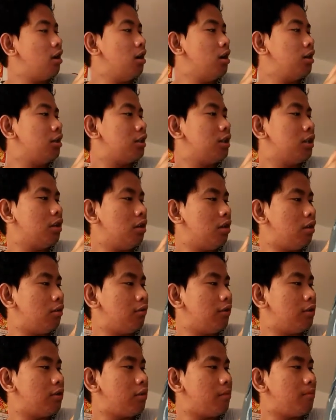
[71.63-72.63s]
o. Oh. Chilo
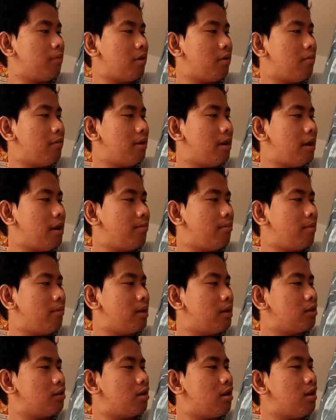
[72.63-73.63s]
Christopher Baha,
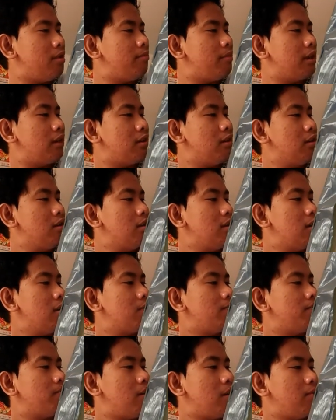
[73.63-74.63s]
Poblacion, ba
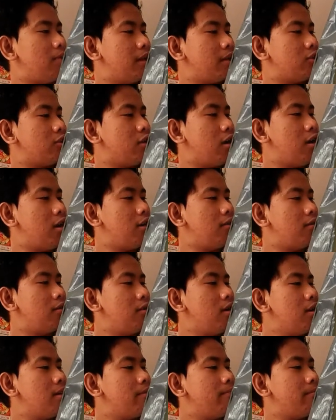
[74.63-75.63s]

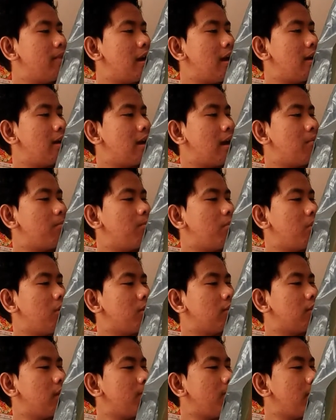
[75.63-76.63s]
Poblacion, Barangay 4,
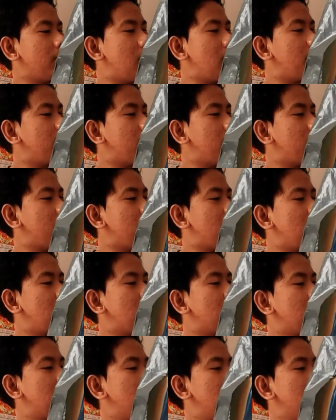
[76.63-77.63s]
Porsay,
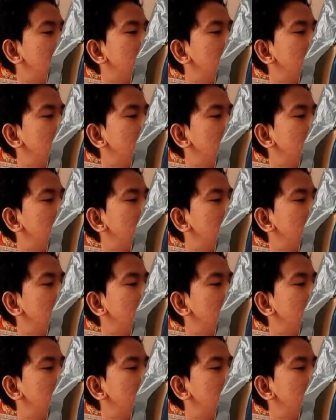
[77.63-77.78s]
Panhypermat,